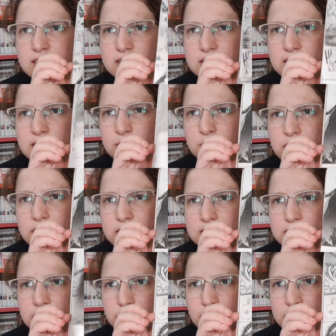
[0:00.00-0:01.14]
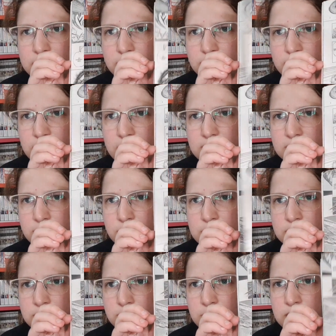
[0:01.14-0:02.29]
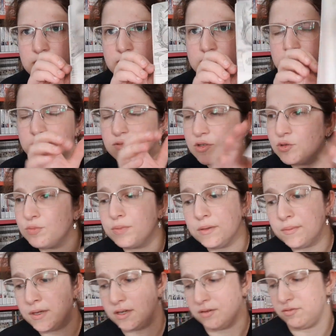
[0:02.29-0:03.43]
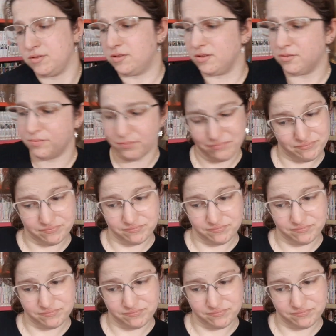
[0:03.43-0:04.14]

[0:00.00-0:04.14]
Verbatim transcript: Esse aqui parece ter mais falas e mais explicação que o primeiro, então.